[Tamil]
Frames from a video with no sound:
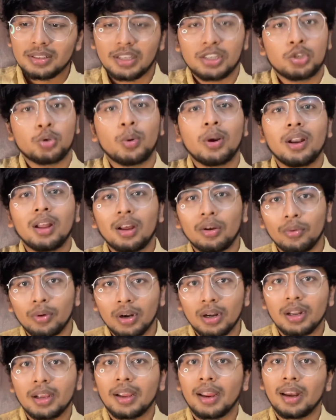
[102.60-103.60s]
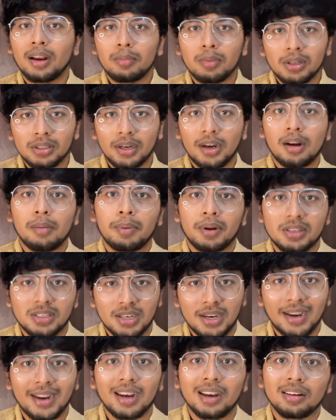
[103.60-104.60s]
செக்ஷுவலாக uh, அவங்களுக்கு என்ன மாதிரியான
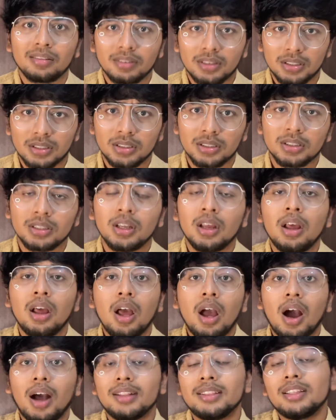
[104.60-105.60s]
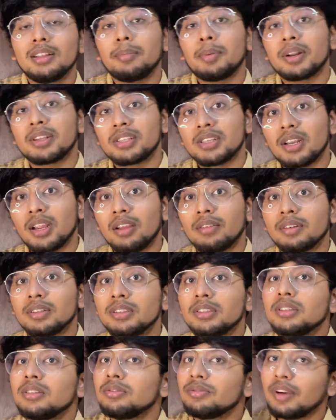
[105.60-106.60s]
பிரச்சனைகள்லாம் வருது அந்த பிரச்சனையை
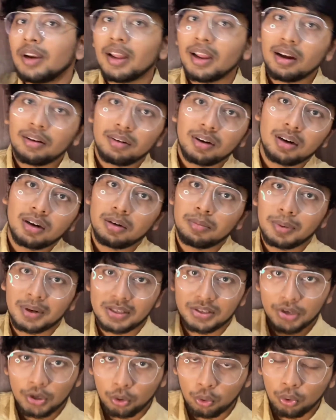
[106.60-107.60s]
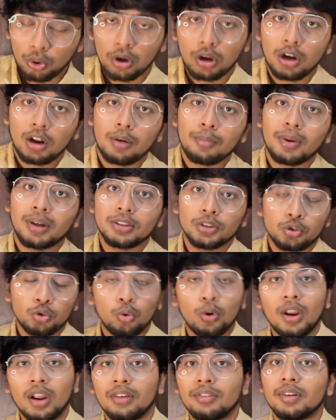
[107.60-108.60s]
வந்து வினய் அவர்கள் பிரச்சனை கொடுக்கலாம் அதை
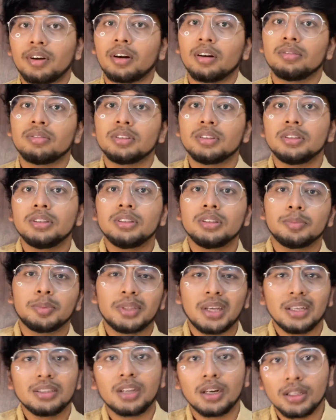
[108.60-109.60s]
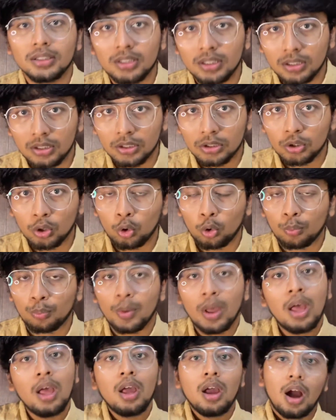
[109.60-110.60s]
சூர்யா அவர்கள் வந்து எப்படியா தடுத்து
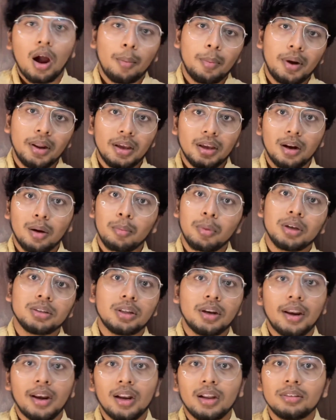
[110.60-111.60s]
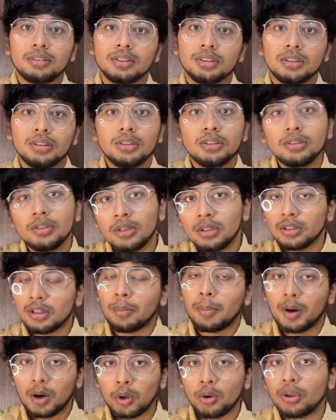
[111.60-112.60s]
நிறுத்தணும் அப்படிங்கிற மாதிரிலாம் வந்து
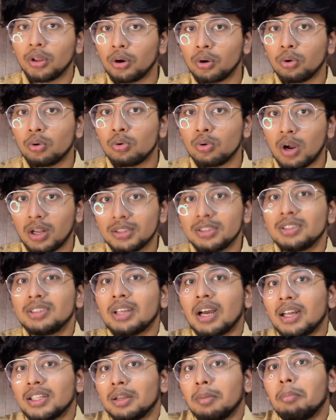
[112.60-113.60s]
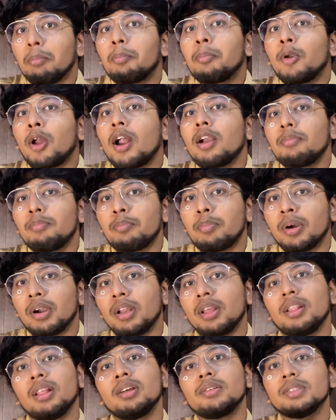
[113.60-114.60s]
இந்த படம் இருக்கும் அந் அதை பிளாட்
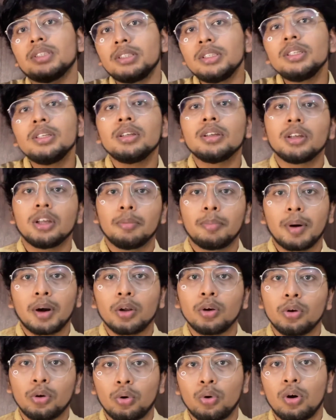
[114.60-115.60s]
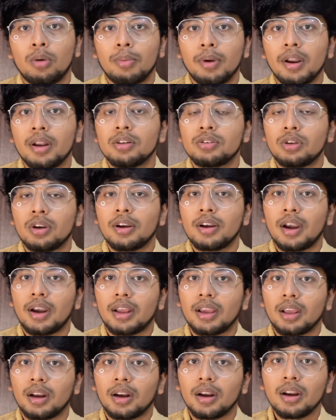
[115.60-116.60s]
பண்ணி தான் வந்து படம் இருக்கும் அப்படின்னு சொல்லி
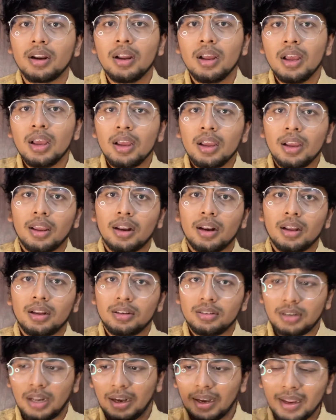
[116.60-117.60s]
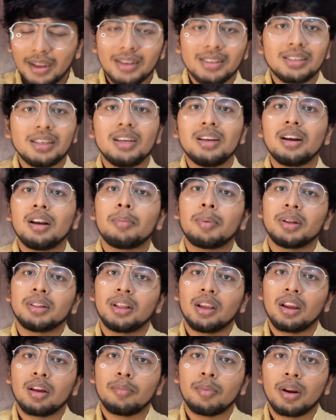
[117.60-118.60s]
நினைக்கிறேன் ஏன்னா நிறையா சீனில்
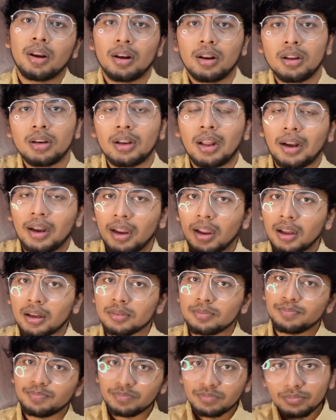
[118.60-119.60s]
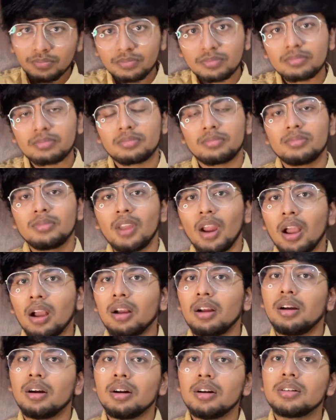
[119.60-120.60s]
பார்த்திக்க அப்படின்னா நிறையா
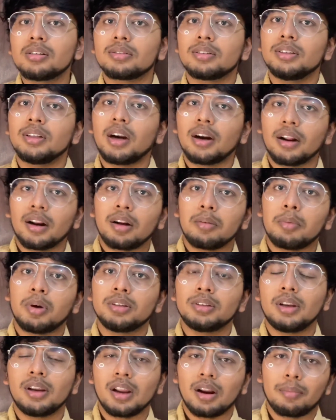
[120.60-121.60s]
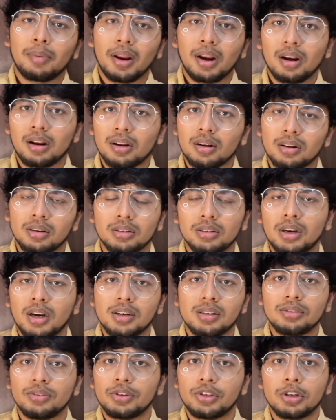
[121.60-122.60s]
கேர்ள்ஸ் வந்து அடற மாதிரி அப்படிலாம்
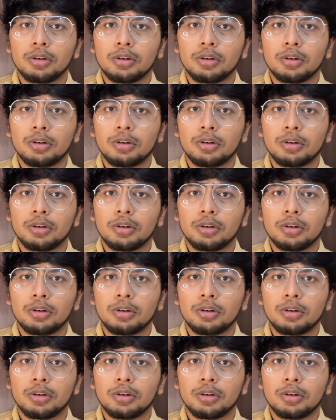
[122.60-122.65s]
கட்ஸ்